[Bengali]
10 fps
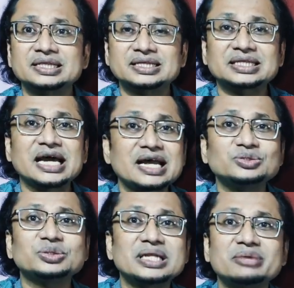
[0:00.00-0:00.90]
তারাও
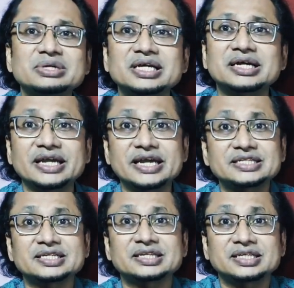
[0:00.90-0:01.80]
যদি নেমে থাকে
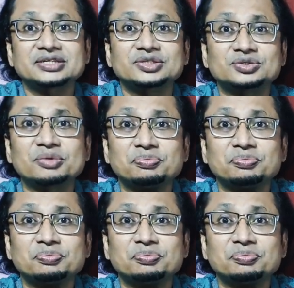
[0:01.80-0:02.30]
এটাতে কিছুটা